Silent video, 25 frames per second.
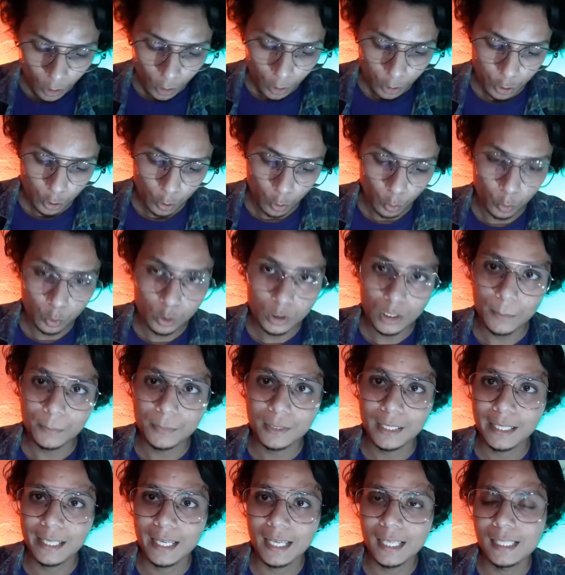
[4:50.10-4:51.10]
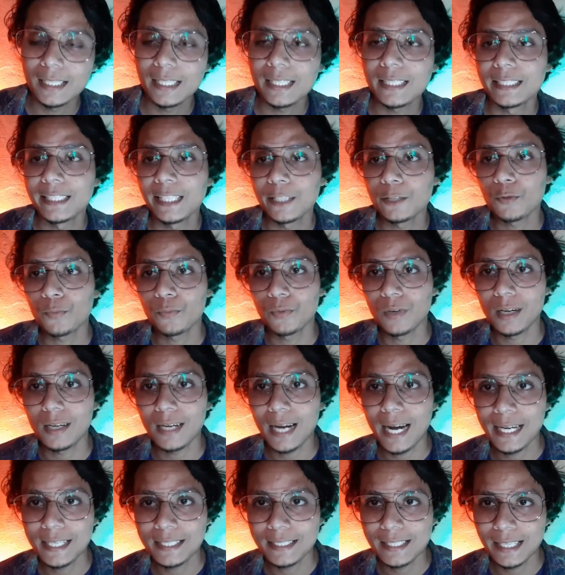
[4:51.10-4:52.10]
सो so, तब तक के लिए ये जो फ्लड
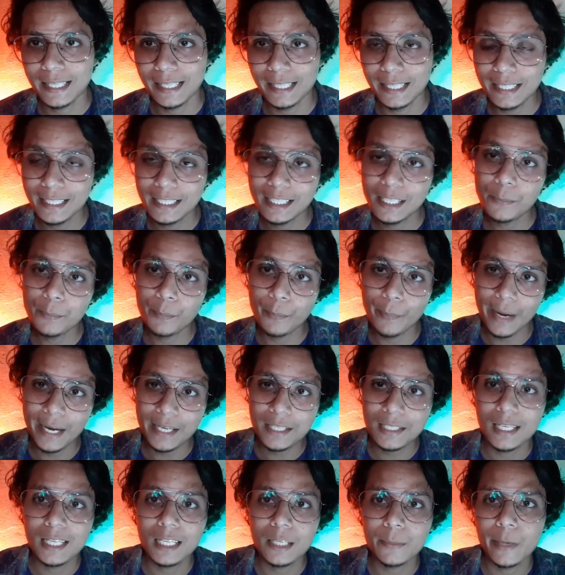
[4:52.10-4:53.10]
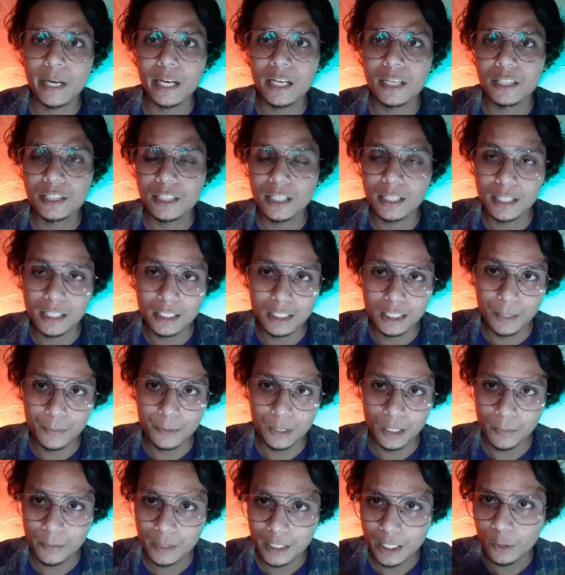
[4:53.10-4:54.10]
लाइट्स हैं इनकी बेस्ट लिंक मैंने नीचे
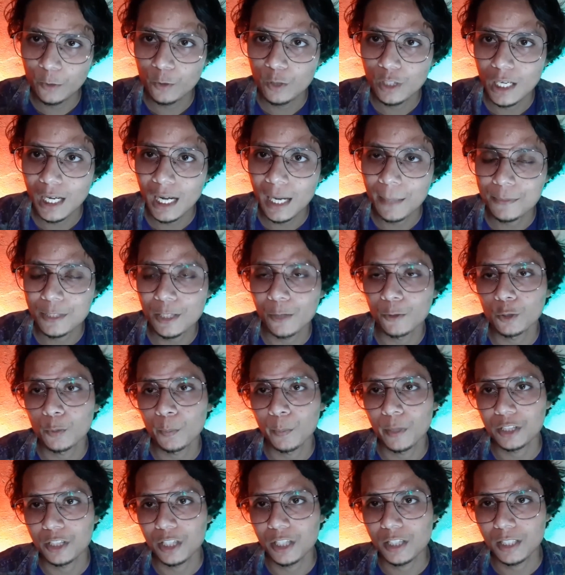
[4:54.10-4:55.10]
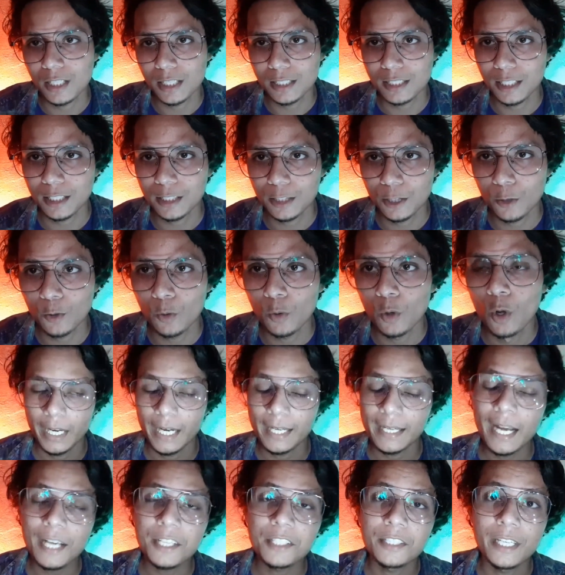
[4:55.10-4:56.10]
डिस्क्रिप्शन में दी हुई है आप चाहो तो परचेज कर सकते हो
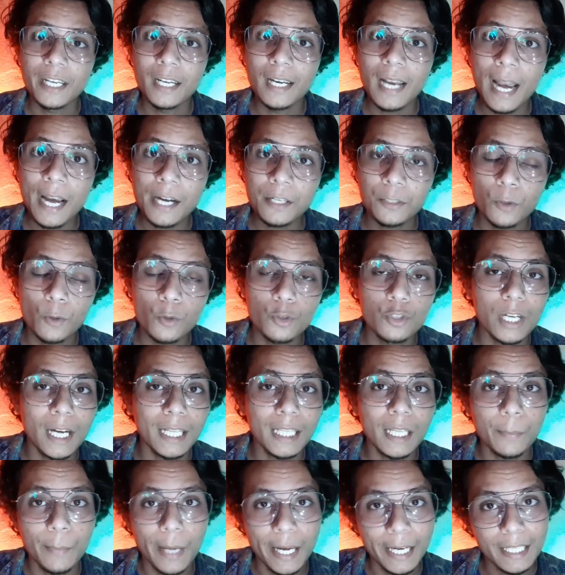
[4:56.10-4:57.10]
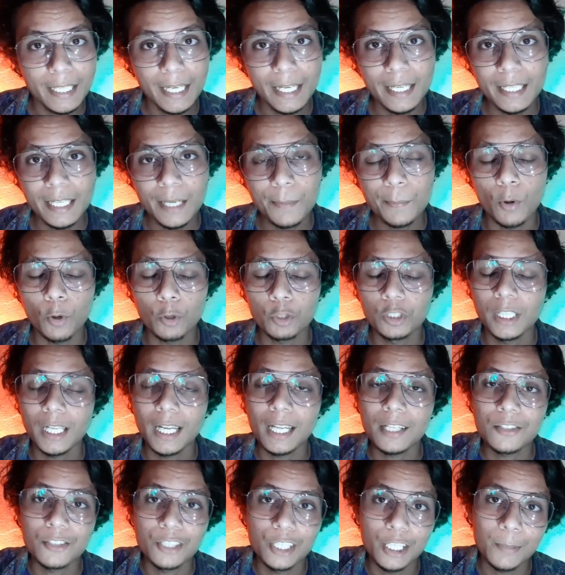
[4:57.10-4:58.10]
एंड गाइज ये लाइट्स कुछ ज्यादा महंगी नहीं है बहुत
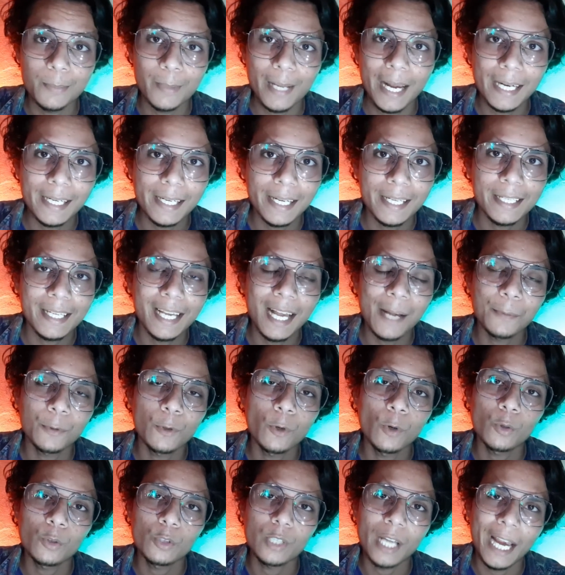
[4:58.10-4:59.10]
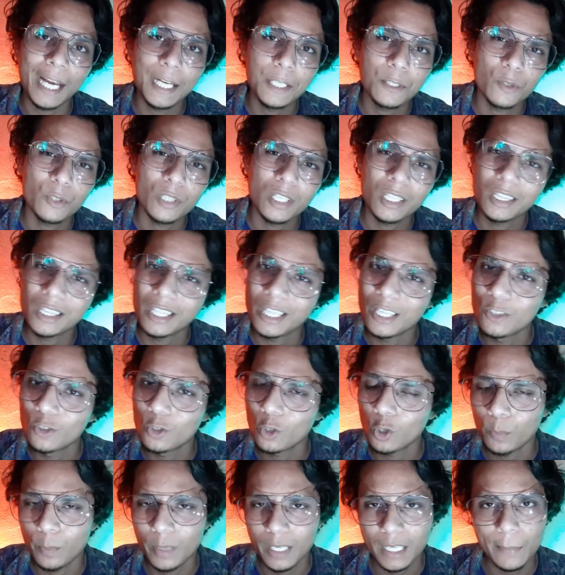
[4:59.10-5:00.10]
ज्यादा चीप लाइट है ये आपको ढाई से तीन
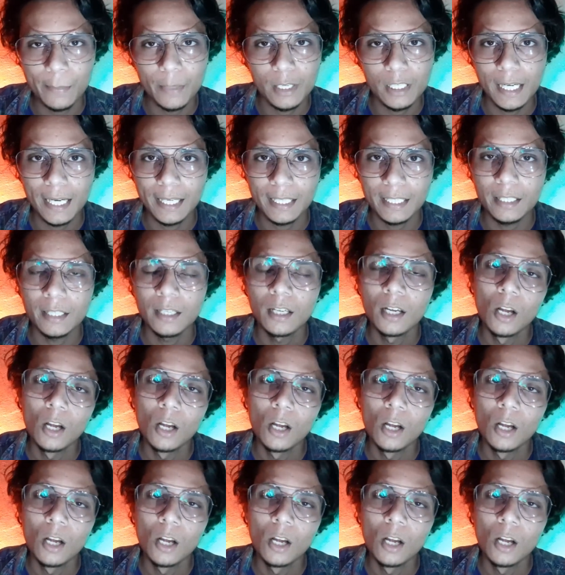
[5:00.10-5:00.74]
रुपए की मिल जाएंगी